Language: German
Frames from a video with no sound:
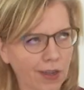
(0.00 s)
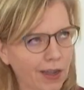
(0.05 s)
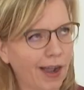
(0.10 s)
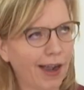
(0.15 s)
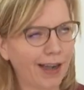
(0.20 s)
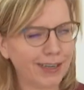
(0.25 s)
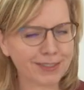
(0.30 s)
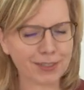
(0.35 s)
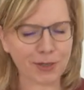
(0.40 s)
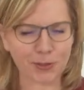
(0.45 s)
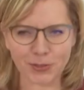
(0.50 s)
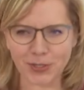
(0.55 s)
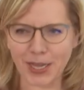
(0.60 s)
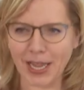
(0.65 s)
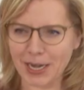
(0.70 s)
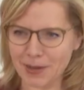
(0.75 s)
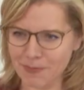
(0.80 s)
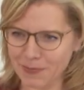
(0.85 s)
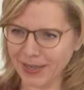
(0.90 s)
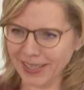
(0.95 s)
als aus
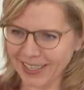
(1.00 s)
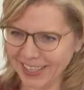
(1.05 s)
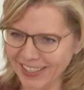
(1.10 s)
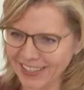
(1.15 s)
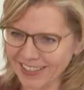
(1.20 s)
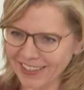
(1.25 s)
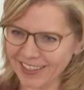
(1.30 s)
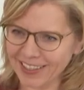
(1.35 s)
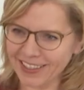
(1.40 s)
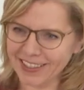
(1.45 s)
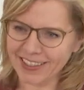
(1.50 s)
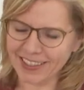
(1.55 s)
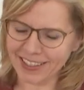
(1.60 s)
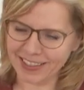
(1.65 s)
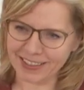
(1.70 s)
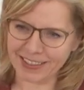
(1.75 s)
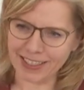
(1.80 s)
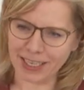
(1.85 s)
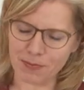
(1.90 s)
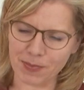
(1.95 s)
einem Paket gegen die
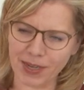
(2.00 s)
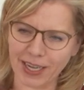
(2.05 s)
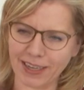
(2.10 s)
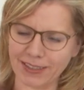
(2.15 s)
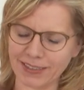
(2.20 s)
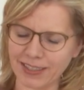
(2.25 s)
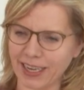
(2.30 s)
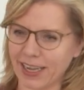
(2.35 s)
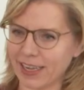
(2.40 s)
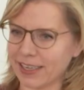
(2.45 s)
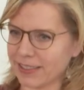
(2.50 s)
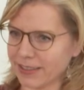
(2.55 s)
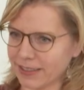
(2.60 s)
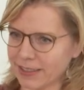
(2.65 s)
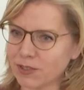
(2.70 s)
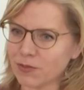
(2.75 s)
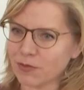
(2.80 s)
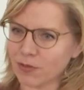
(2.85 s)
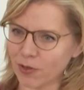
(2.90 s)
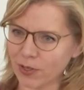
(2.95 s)
extreme Raserei. Das
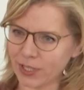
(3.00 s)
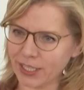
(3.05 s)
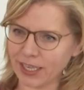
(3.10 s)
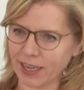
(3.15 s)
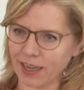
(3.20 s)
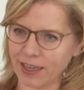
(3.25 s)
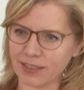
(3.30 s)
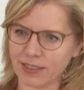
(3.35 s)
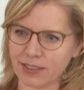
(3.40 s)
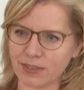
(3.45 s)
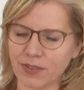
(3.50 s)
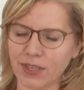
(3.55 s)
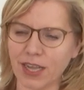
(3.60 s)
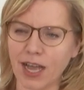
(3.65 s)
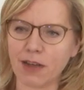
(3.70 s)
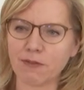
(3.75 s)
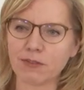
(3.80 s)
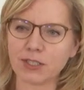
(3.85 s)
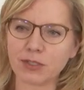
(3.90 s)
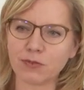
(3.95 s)
ist völlig klar. Deswegen
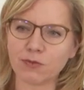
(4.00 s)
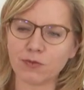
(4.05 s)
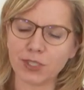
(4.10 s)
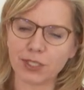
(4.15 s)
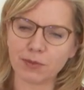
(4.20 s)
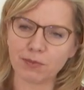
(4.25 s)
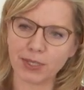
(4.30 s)
arbeiten wir im